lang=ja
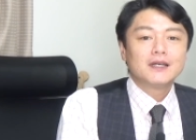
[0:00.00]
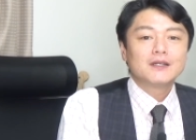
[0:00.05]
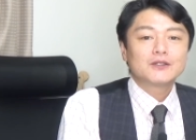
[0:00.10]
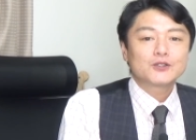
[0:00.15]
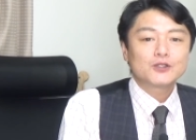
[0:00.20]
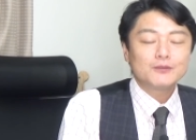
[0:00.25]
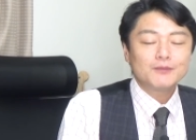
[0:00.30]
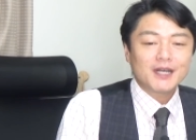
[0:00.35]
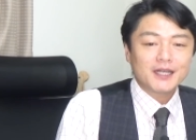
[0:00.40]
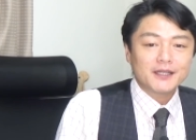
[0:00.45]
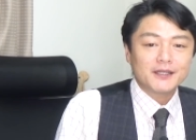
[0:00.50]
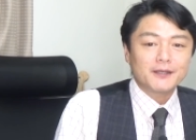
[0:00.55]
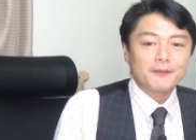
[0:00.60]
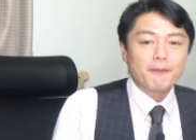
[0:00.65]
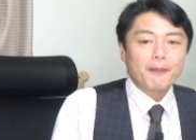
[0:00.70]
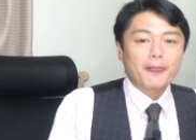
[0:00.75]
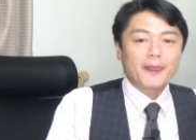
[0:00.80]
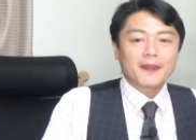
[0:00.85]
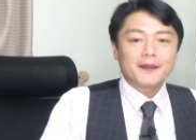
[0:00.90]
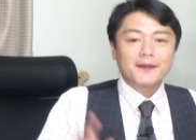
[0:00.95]
つまり
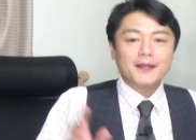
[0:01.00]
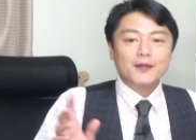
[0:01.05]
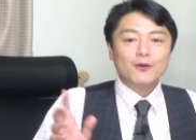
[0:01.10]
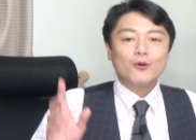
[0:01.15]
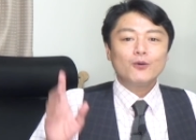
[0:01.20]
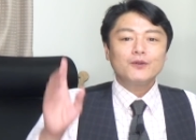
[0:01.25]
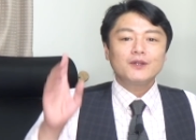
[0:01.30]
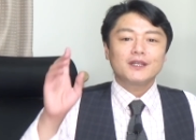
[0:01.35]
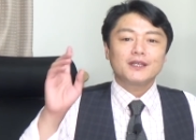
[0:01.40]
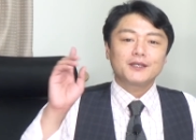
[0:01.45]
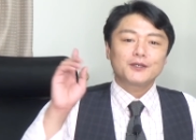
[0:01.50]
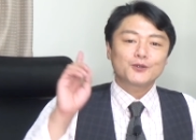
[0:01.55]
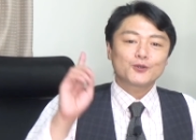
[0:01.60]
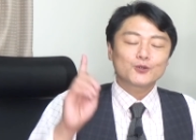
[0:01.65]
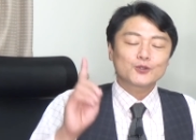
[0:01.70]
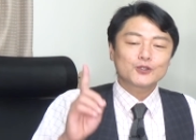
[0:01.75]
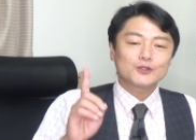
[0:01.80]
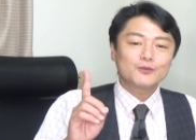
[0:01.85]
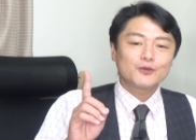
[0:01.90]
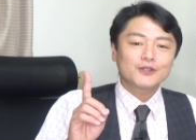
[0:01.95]
日本に
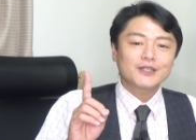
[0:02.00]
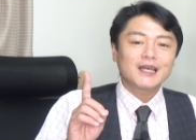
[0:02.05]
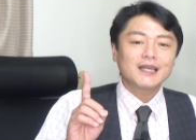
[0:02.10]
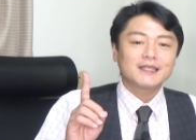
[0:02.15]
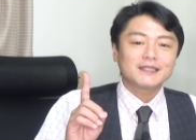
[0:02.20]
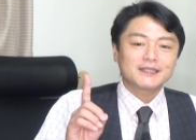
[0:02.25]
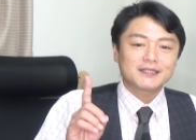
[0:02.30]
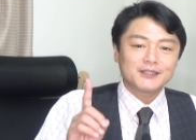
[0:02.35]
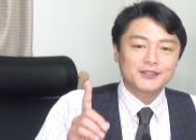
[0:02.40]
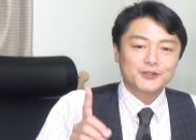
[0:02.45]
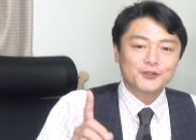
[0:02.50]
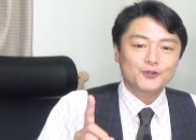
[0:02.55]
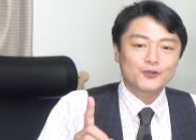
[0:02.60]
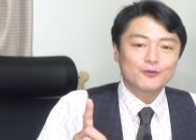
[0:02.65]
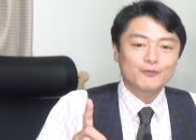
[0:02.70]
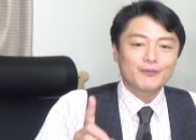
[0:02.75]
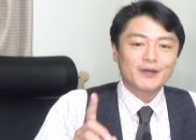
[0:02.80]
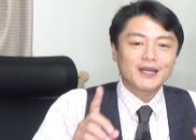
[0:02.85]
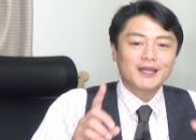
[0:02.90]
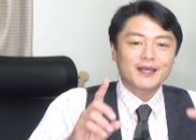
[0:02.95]
一つもない
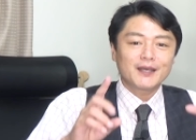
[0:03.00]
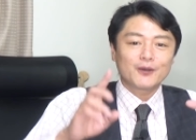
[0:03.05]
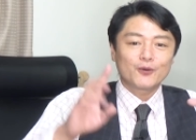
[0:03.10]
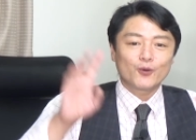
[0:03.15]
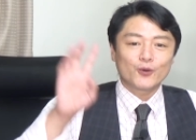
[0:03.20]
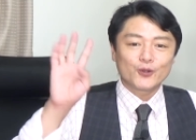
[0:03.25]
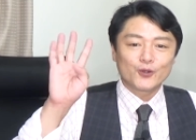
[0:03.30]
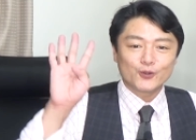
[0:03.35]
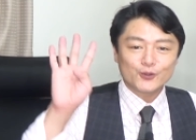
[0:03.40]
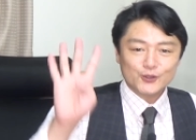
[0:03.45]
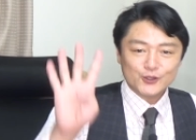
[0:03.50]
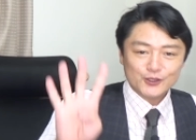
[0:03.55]
シリコンバレーを4